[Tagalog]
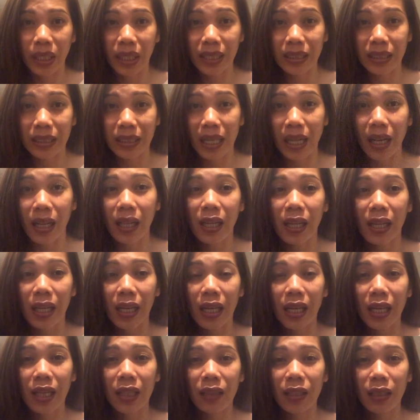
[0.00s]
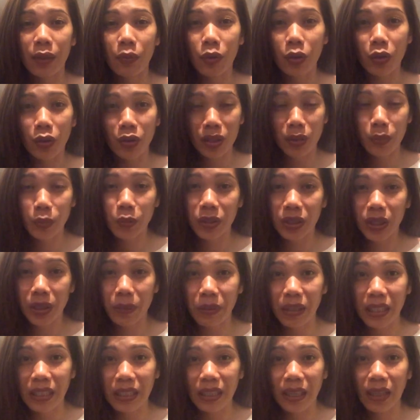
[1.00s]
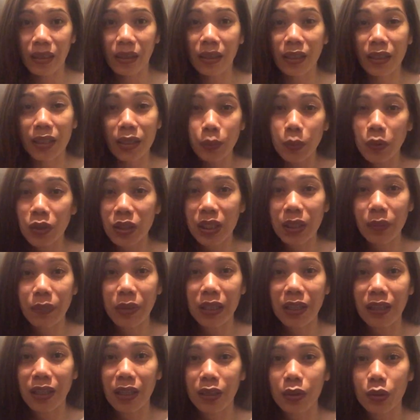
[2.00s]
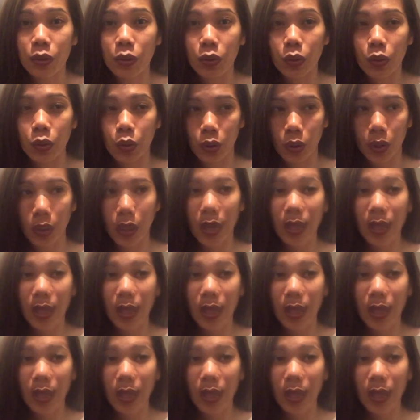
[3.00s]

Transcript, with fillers: Kasi hindi mo yung responsibilidad. Responsibilidad ko yun.